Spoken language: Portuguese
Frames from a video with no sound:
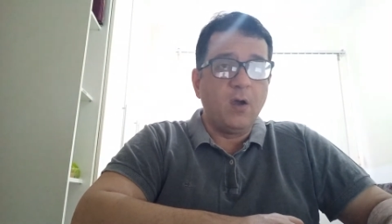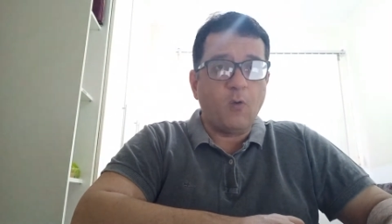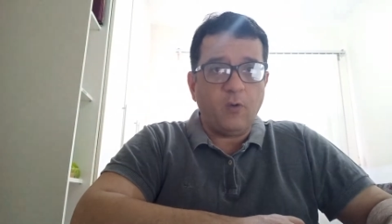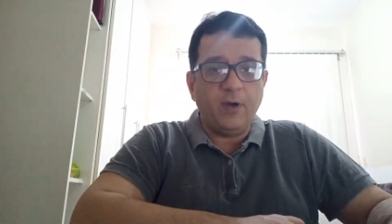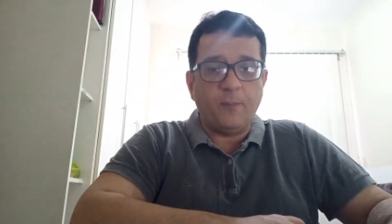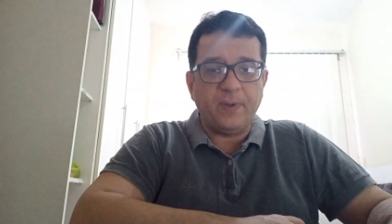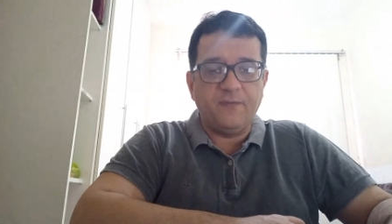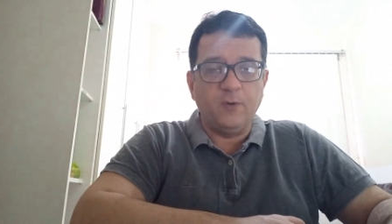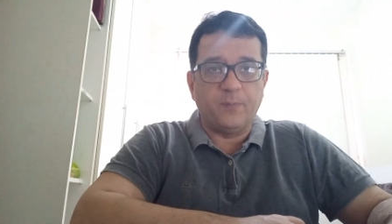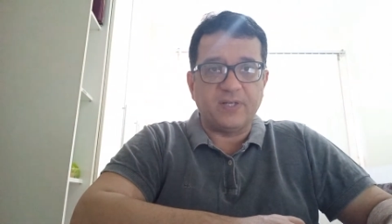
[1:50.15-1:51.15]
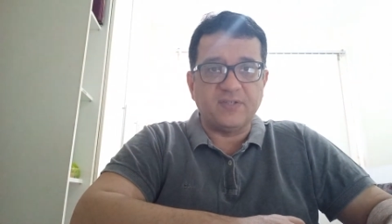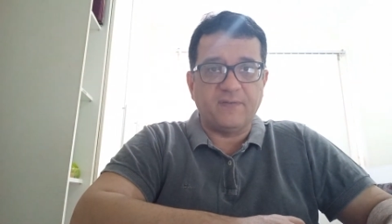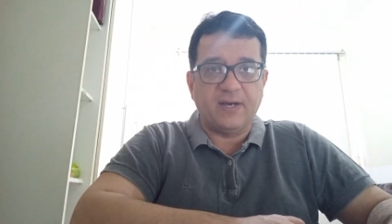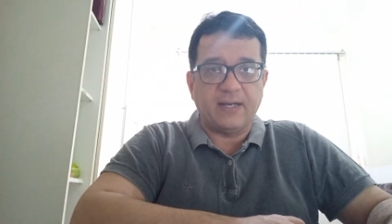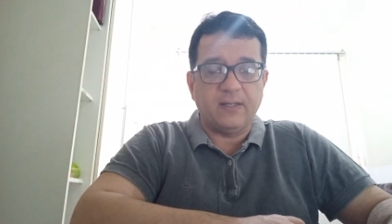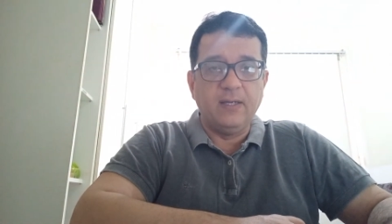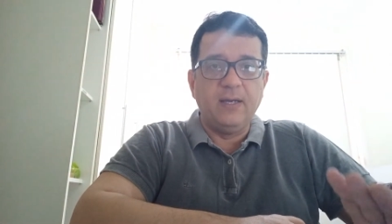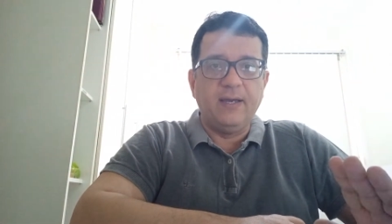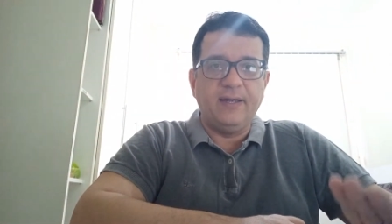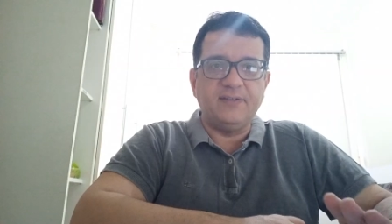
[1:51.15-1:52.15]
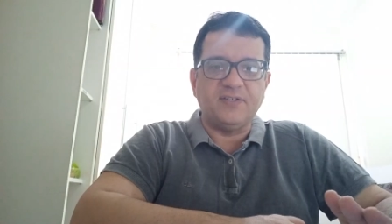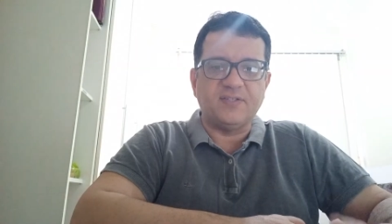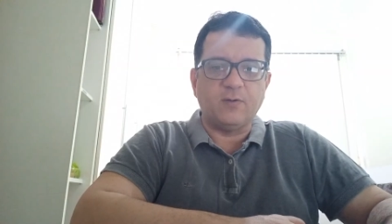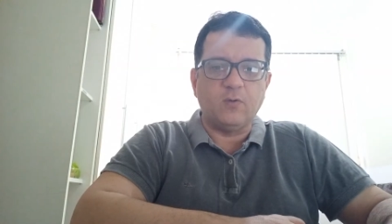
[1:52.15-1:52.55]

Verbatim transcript: Qual é o perfil para essa vaga? É necessário